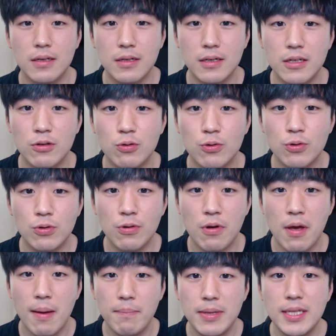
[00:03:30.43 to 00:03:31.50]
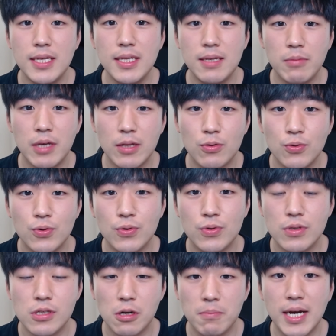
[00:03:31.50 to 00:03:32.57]
그리고 PD님께도
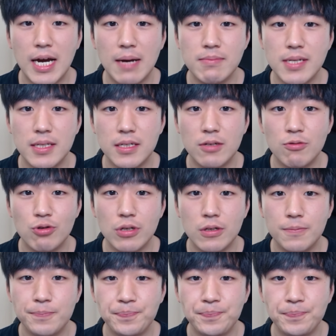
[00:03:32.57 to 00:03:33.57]
정말 감사드리고요.